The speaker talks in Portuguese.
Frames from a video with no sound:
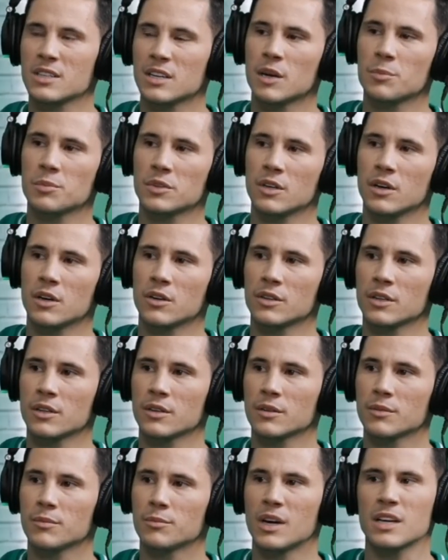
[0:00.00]
a capital,
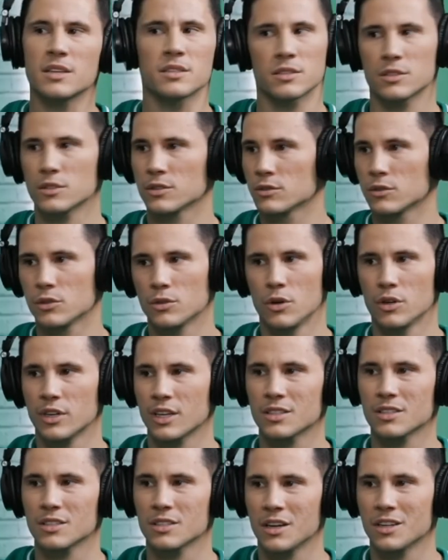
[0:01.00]
né? Mas
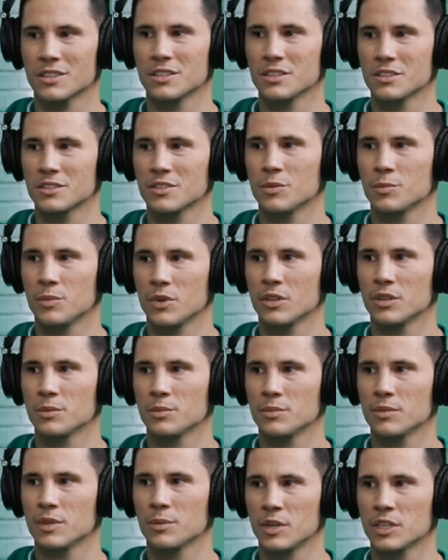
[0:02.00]
qualquer cidade ali de São Paulo é,
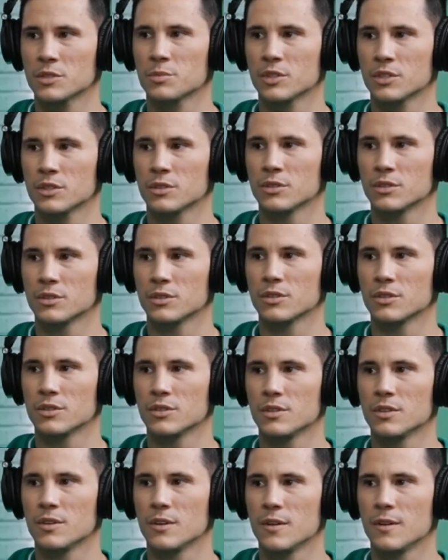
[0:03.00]
é mais perigosa.
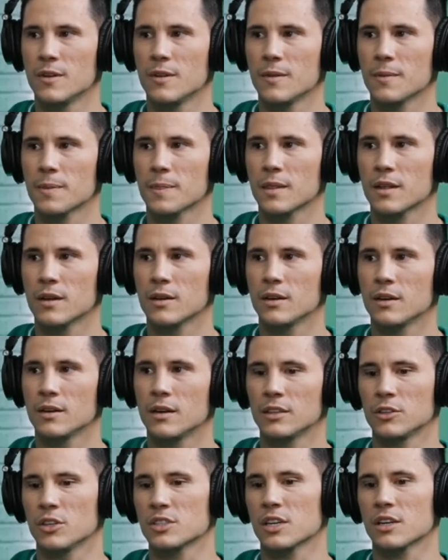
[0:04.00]

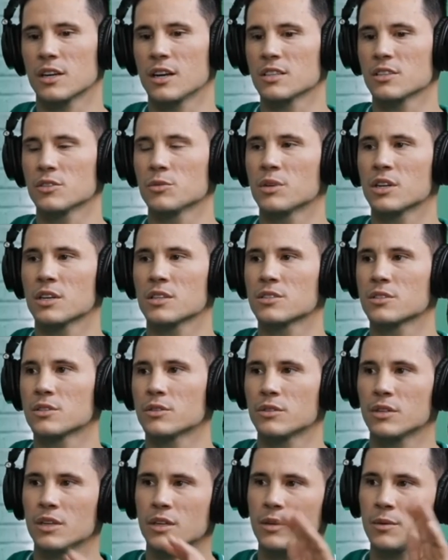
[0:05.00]
A nossa casa no
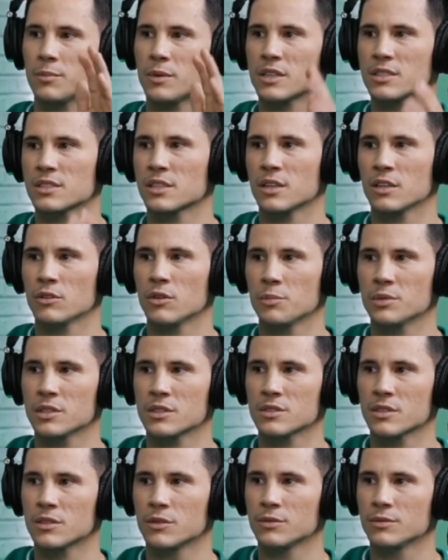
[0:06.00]
Brasil é. Parece que você tá numa
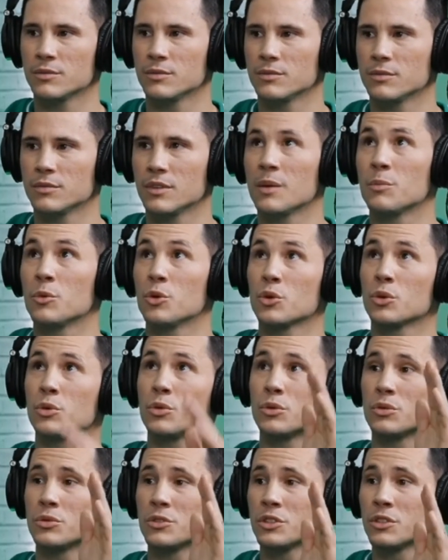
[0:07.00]
prisão. É
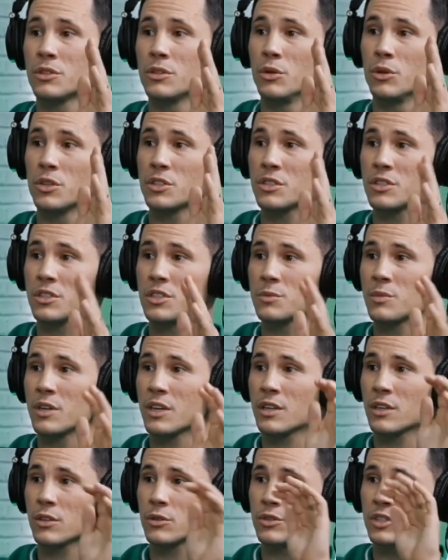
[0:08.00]
muro de 2, 3
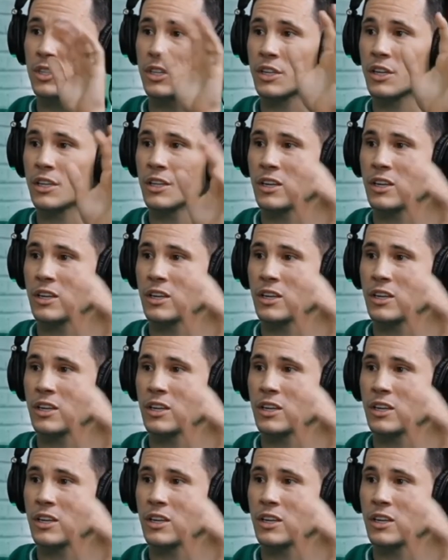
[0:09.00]
metros, cerca